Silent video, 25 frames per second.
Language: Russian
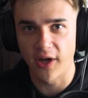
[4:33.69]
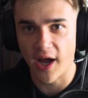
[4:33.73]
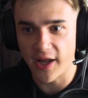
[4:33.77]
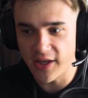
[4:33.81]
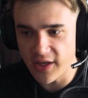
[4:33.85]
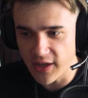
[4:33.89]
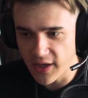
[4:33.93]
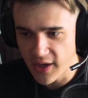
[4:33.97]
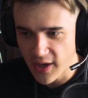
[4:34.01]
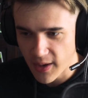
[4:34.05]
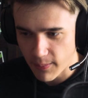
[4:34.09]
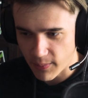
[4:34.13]

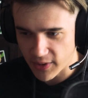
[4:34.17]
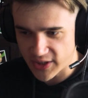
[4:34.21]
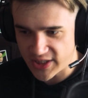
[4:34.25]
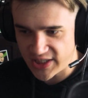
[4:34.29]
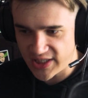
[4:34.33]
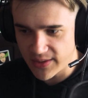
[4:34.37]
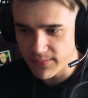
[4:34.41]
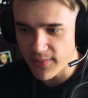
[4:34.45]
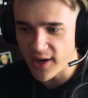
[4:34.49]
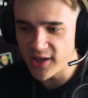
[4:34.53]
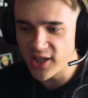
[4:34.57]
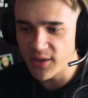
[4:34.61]
Они
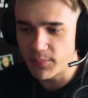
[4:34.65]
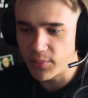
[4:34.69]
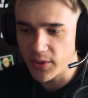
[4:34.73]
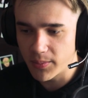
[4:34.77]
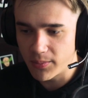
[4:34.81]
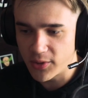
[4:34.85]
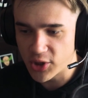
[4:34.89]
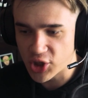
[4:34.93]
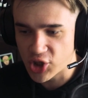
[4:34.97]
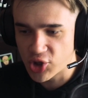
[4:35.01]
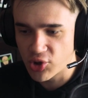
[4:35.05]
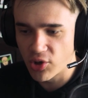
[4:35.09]
максимально
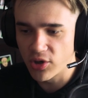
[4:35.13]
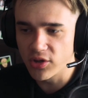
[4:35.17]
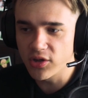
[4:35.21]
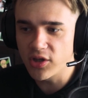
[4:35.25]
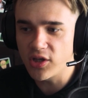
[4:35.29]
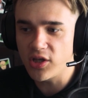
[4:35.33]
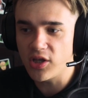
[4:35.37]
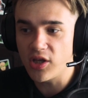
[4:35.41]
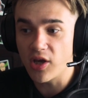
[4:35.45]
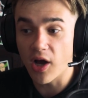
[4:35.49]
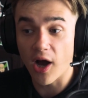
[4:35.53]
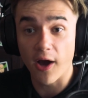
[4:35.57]

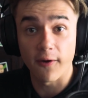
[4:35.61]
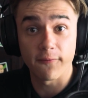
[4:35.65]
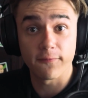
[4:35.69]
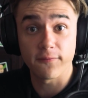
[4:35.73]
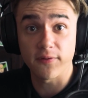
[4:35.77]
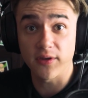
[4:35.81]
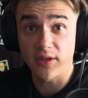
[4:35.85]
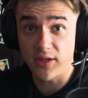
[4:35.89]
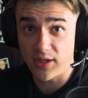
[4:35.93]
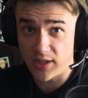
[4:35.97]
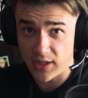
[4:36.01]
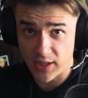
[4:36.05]
приближенные и
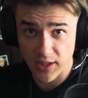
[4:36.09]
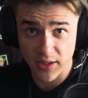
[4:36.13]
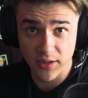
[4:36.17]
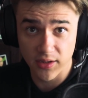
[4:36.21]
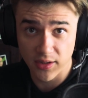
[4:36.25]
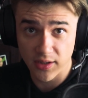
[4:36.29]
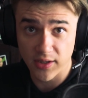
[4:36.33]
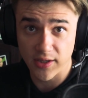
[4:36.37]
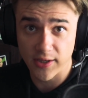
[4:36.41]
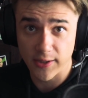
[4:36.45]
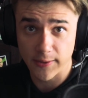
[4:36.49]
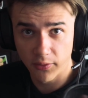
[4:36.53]

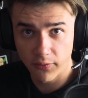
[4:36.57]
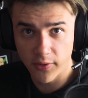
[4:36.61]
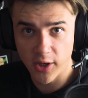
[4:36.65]
офигенные.